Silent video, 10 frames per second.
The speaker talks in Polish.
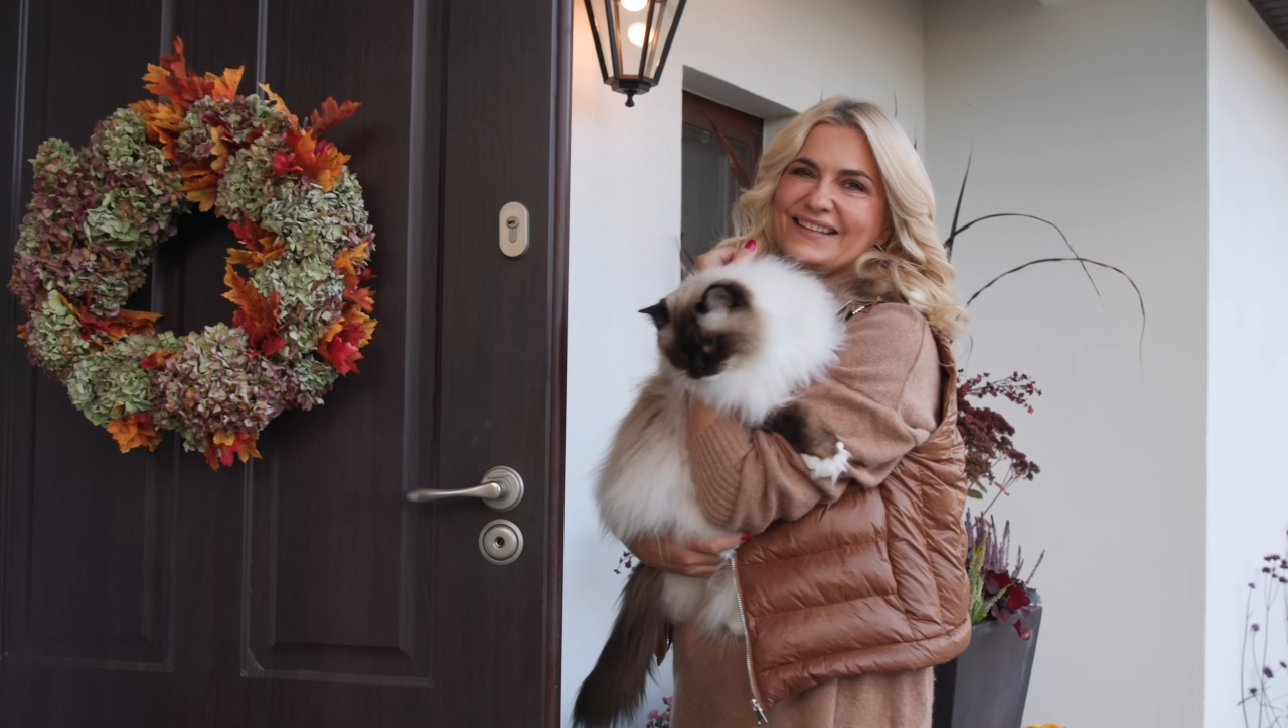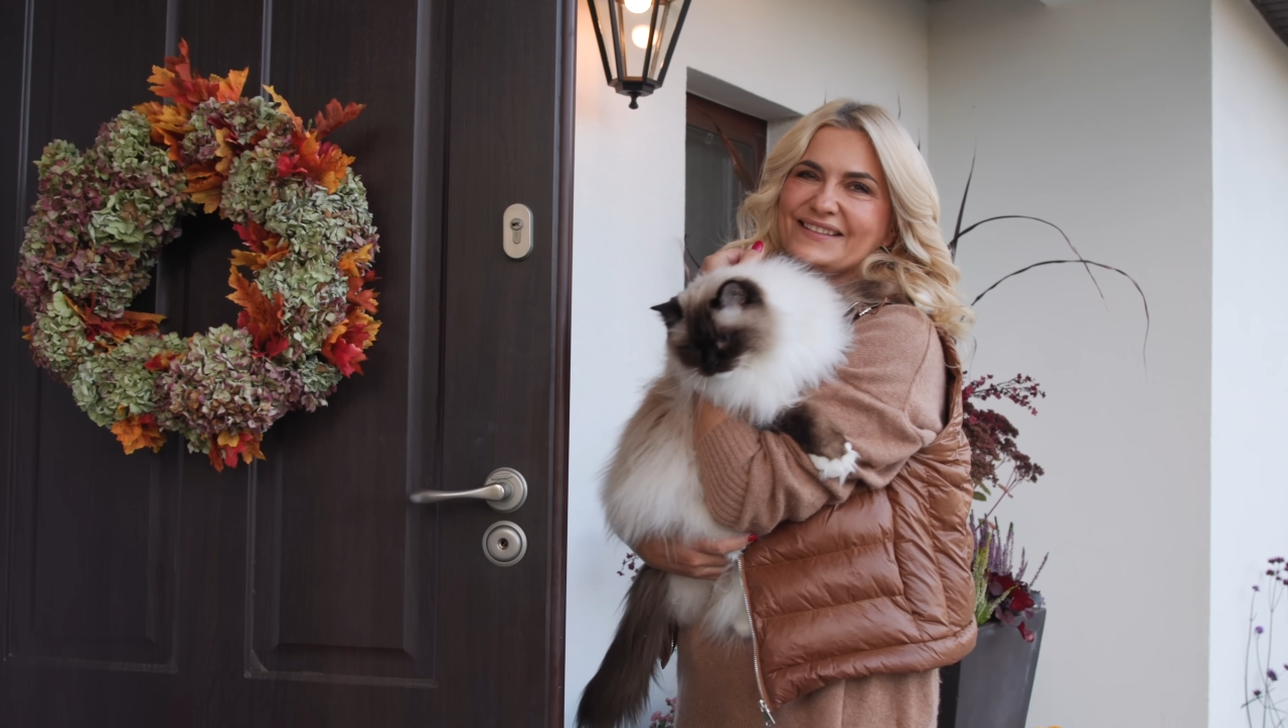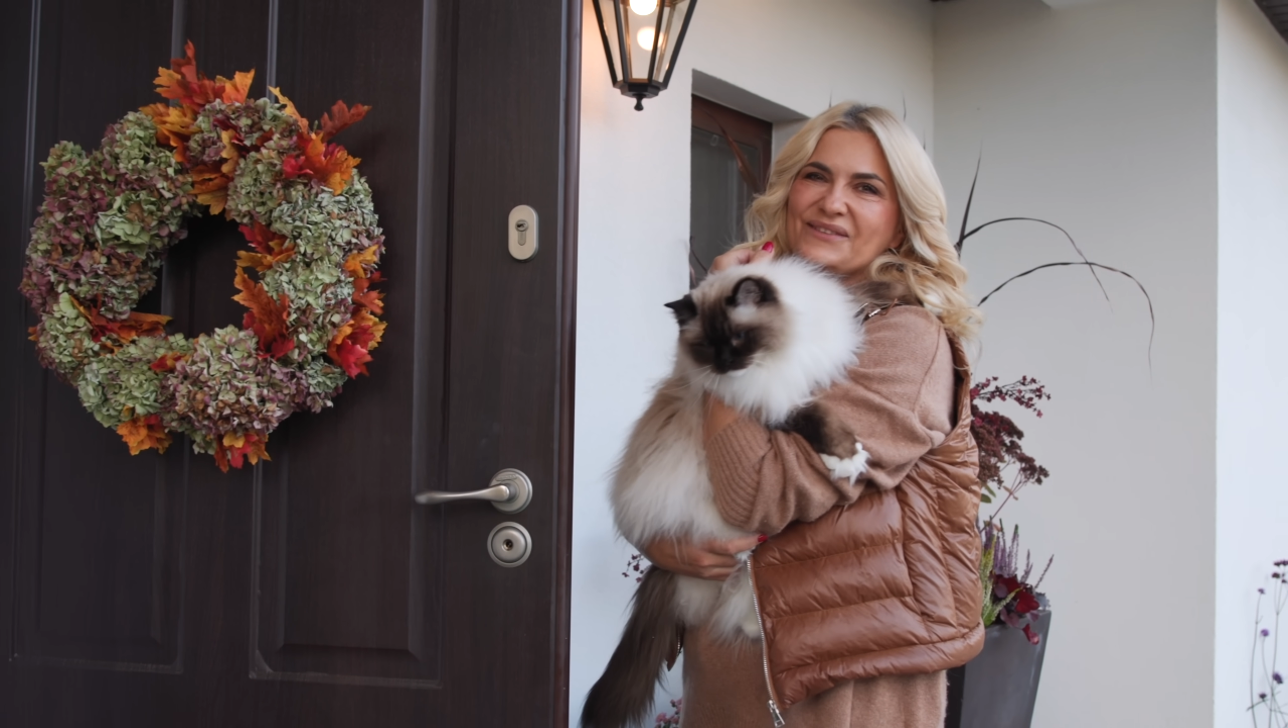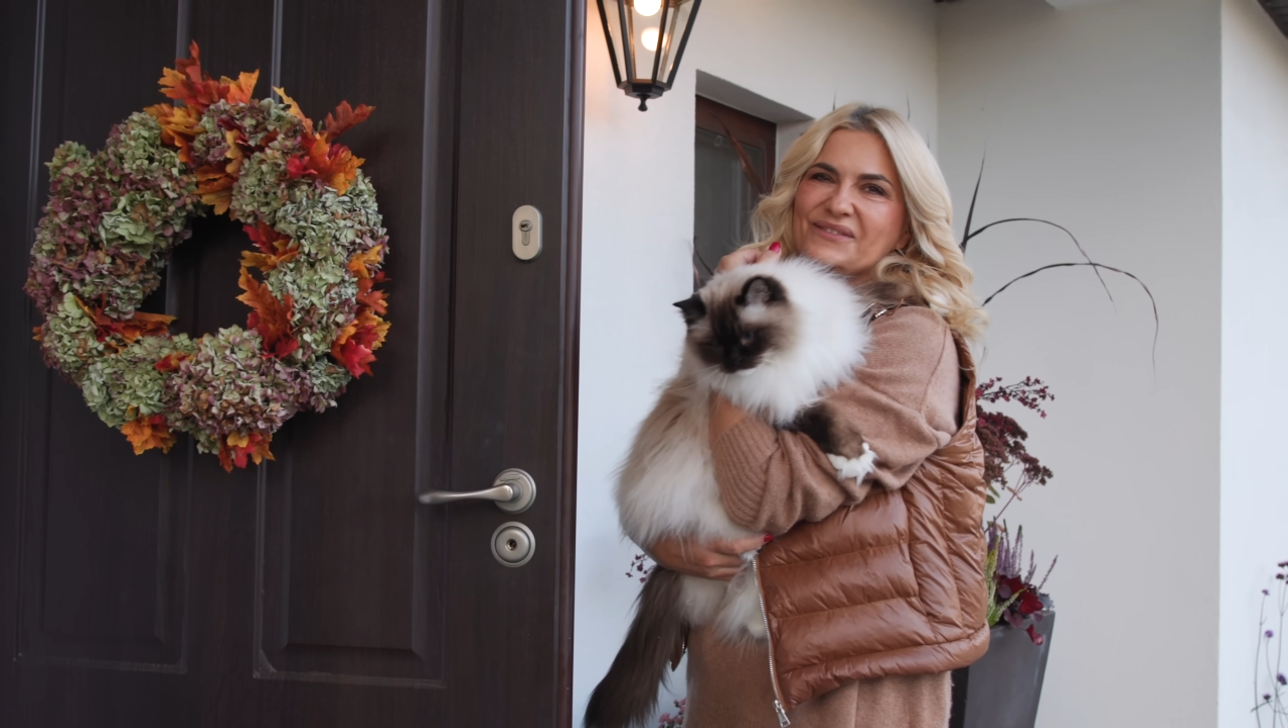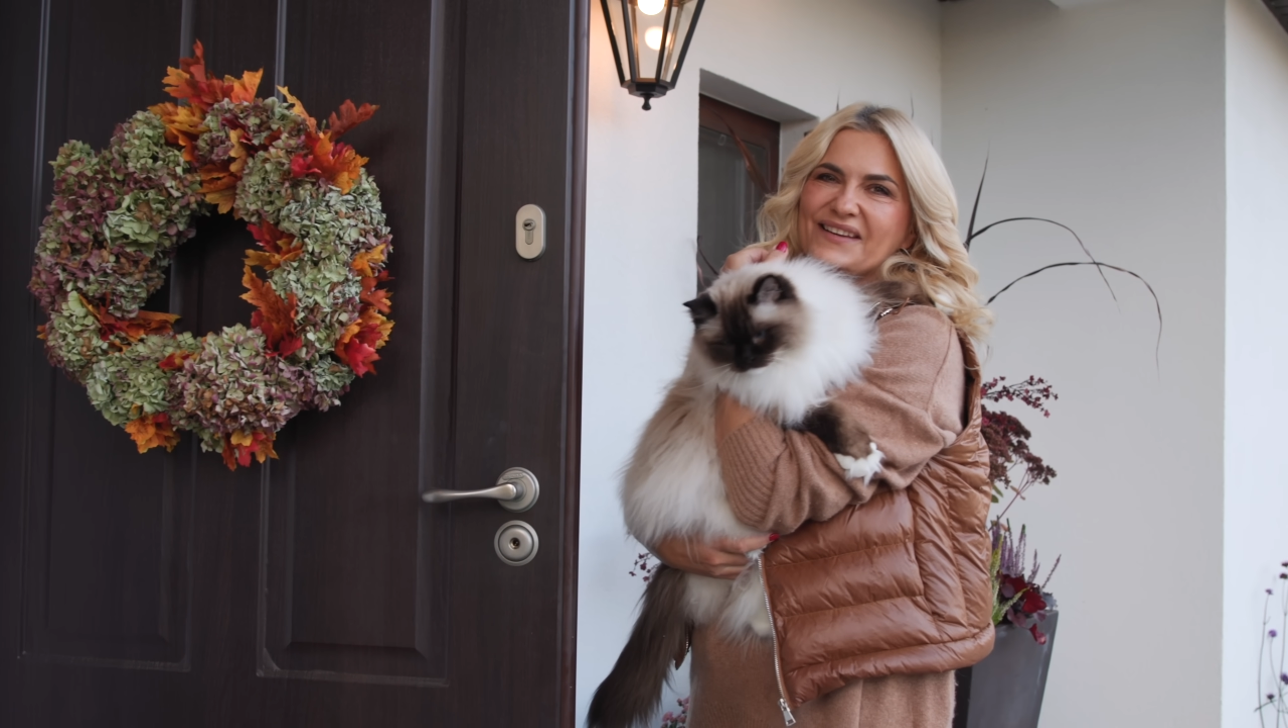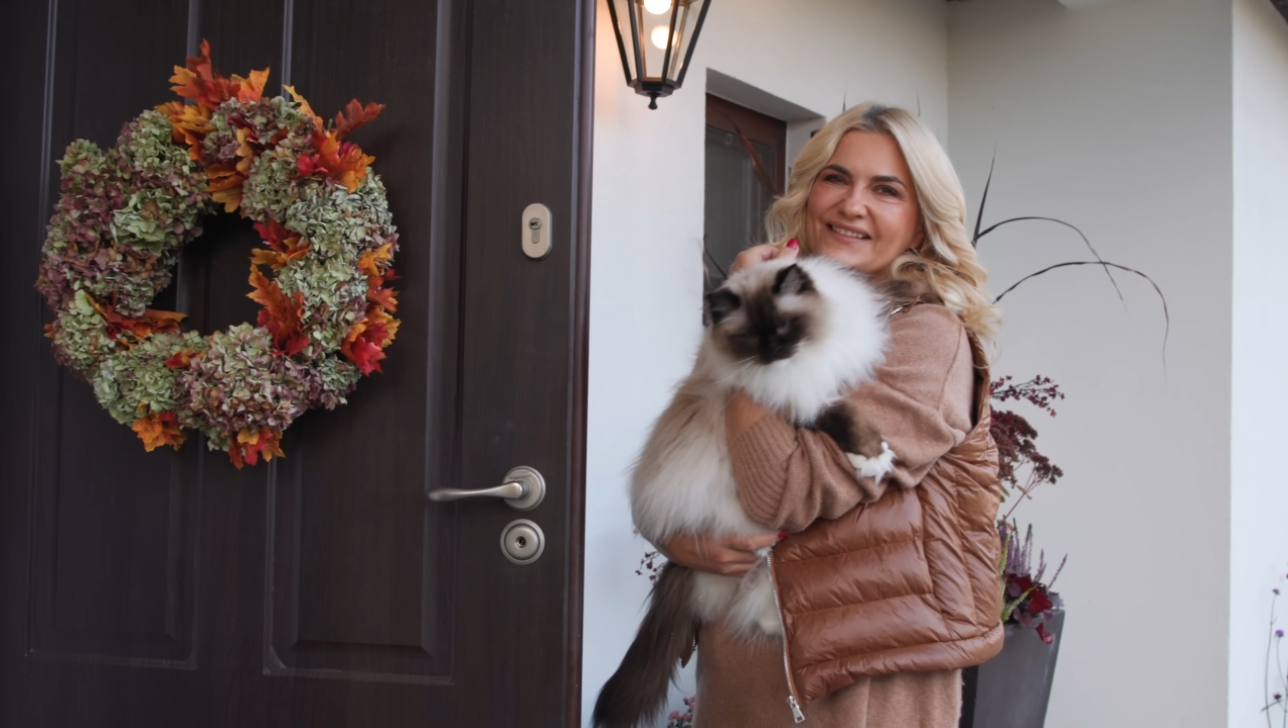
stęsknił w